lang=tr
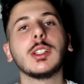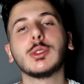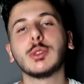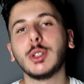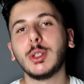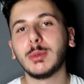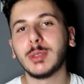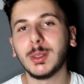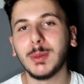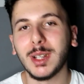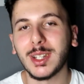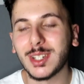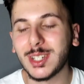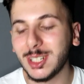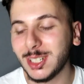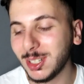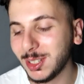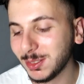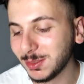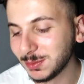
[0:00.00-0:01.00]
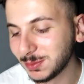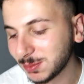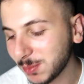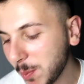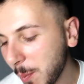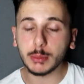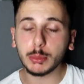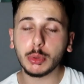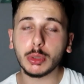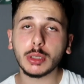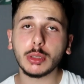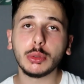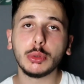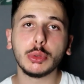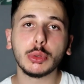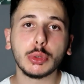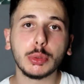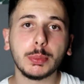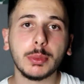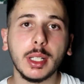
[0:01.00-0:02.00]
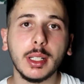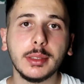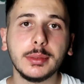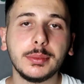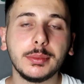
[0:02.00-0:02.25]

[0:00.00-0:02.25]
ilk sorumuza başlayalım. Bu arada YouTube'dan